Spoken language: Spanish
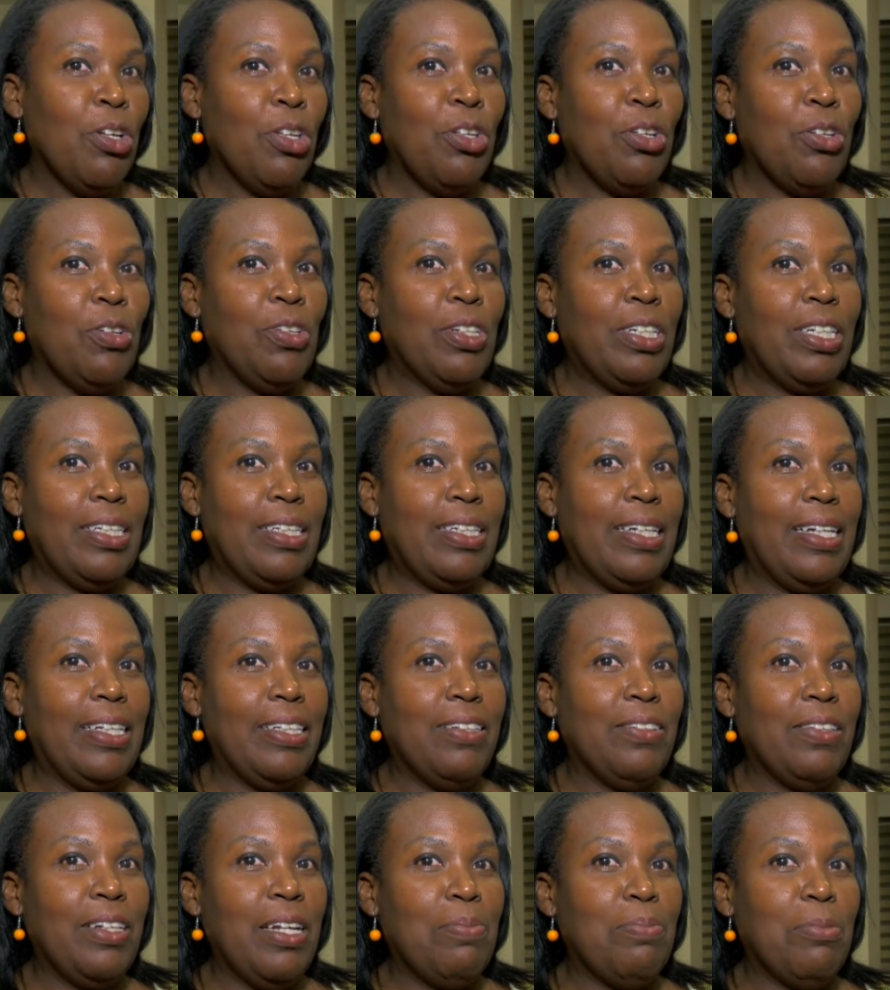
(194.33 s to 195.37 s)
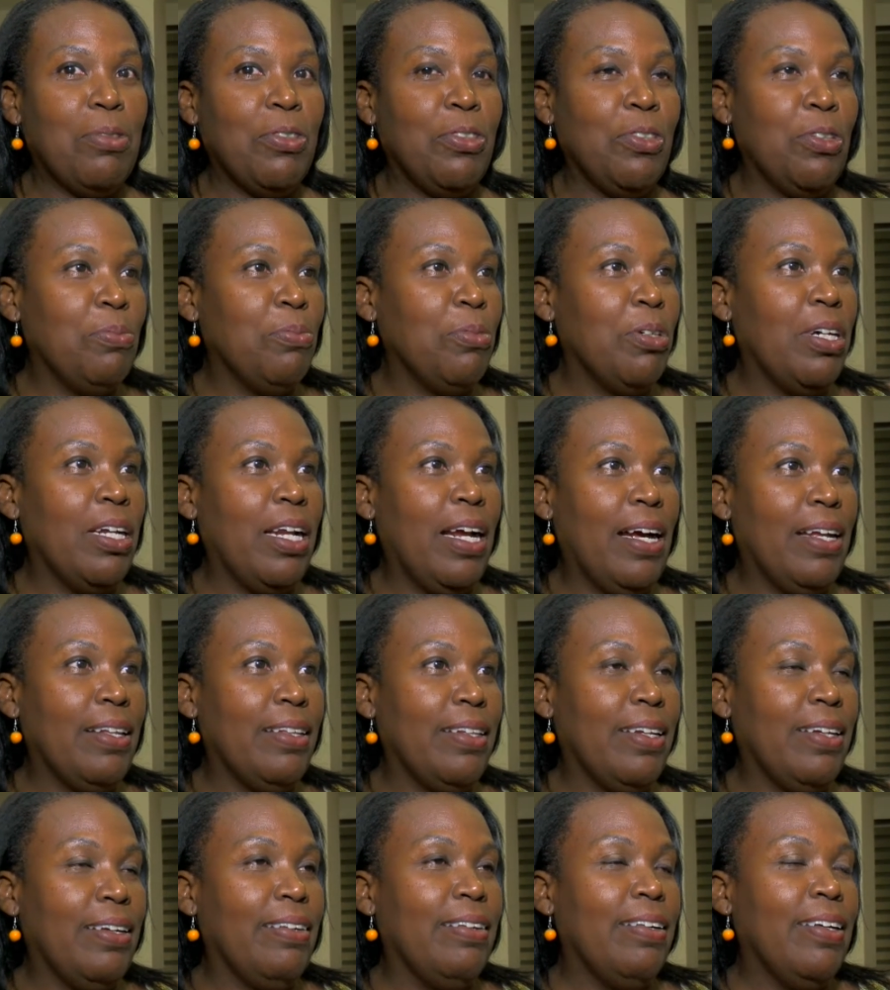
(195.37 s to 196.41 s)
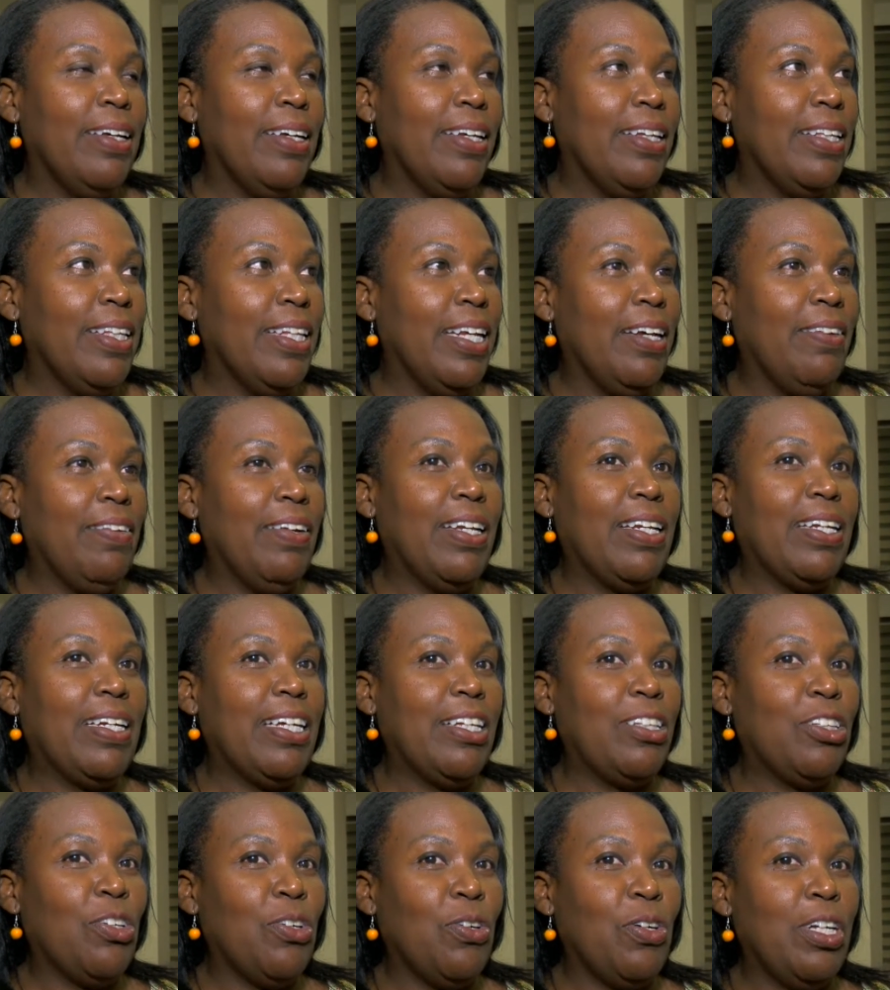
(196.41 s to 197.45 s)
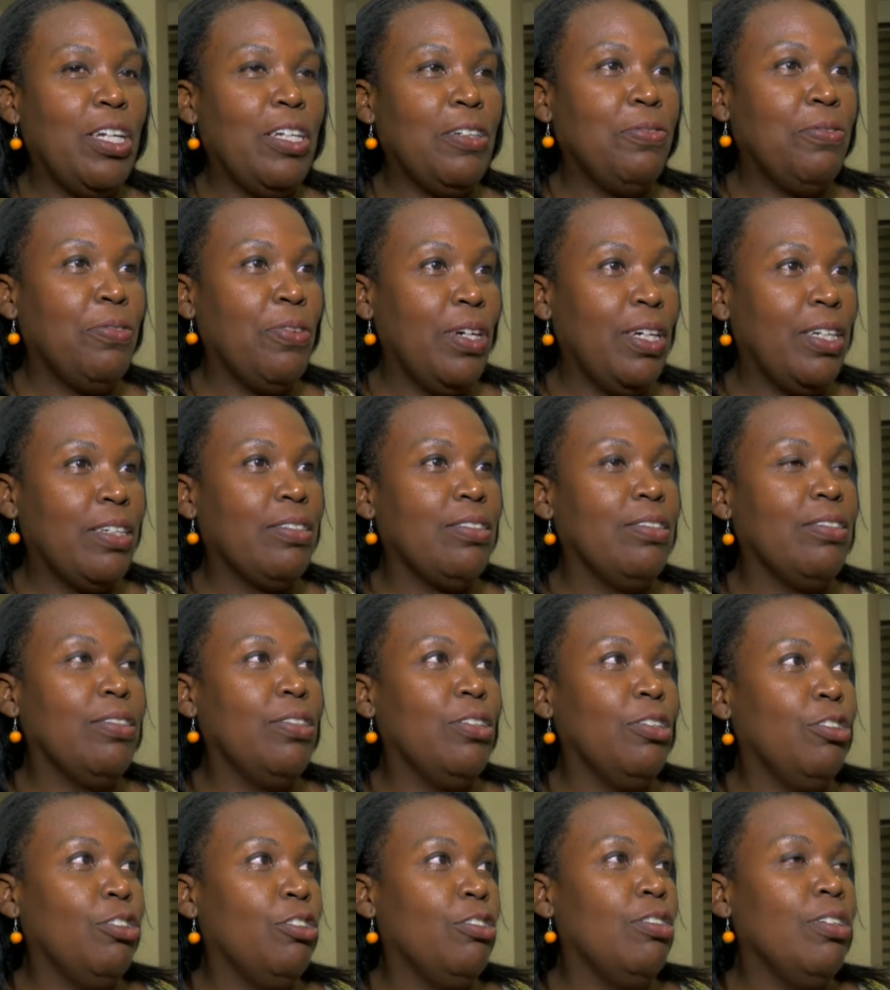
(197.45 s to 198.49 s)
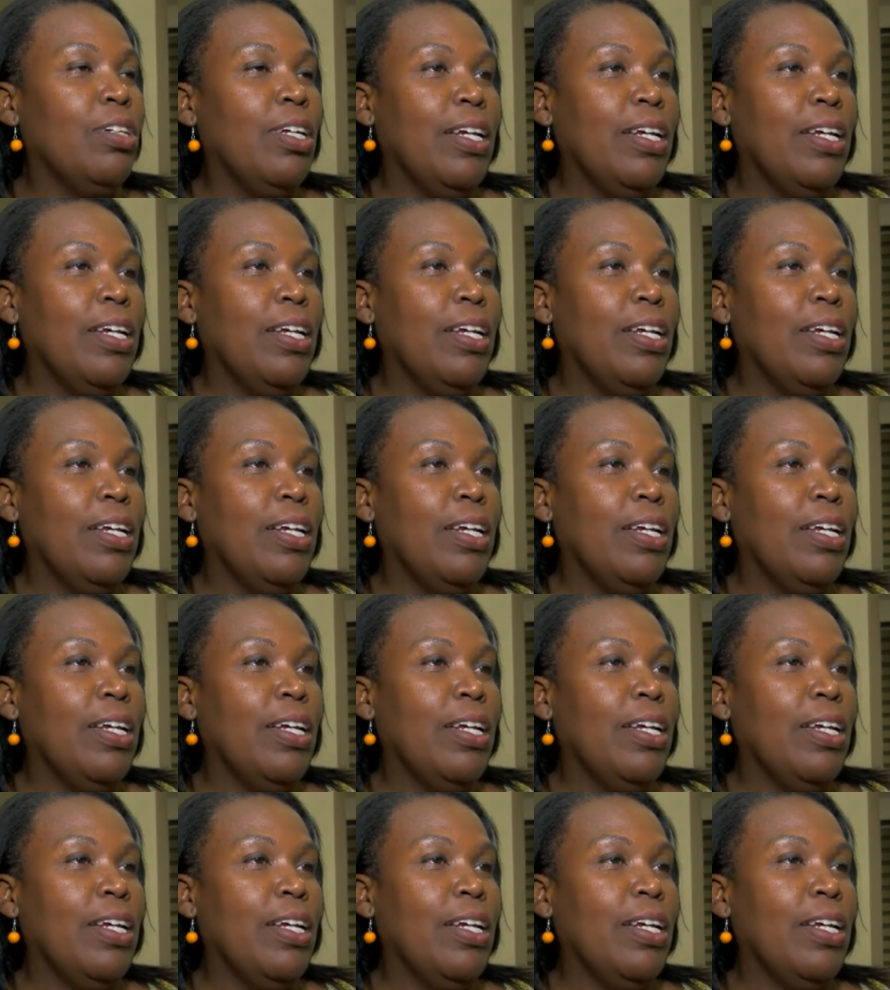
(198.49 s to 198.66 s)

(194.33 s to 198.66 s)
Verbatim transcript: No, se siente una emoción muy grande de ver que todo el esfuerzo